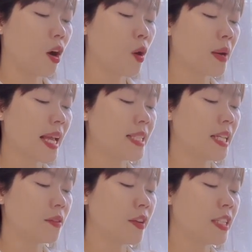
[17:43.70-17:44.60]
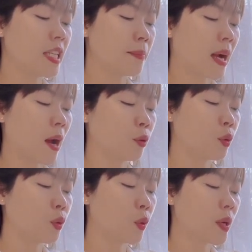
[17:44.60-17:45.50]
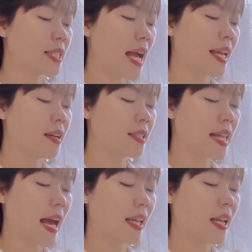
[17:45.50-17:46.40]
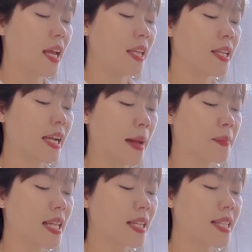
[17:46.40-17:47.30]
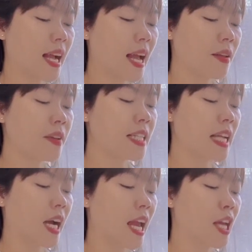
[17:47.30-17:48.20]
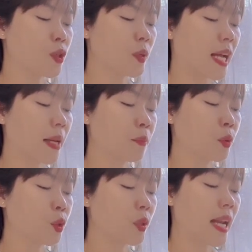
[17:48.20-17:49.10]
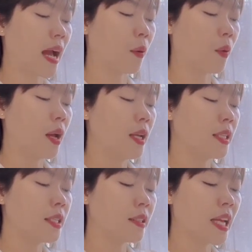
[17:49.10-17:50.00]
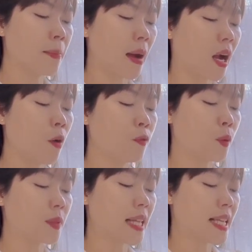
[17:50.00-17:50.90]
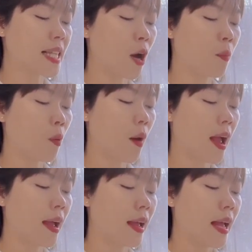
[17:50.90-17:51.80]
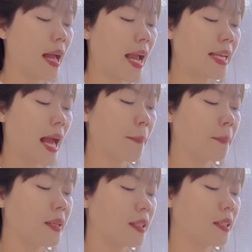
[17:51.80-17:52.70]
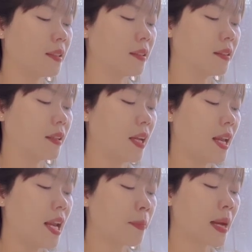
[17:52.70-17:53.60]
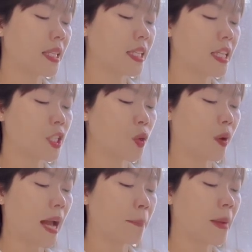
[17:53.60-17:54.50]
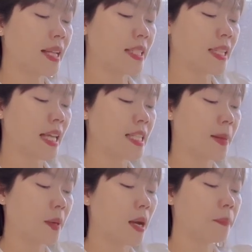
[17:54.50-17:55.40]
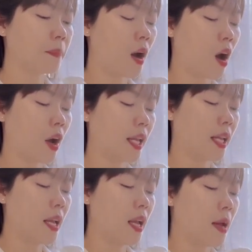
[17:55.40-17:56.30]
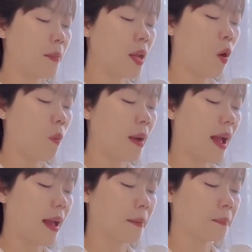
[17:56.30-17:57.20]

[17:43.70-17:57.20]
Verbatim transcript: Hôm nay Trình Phi Trì mặc áo thun quần dài đơn giản, nhưng cảm giác xa cách vẫn chẳng hề rút ngắn một chút nào như khi mặc âu phục dày ra hôm qua. Anh đáp, ừ, liếc mắt nhìn sổ khám bệnh trên tay Diệp Khâm, hỏi, bị ốm à?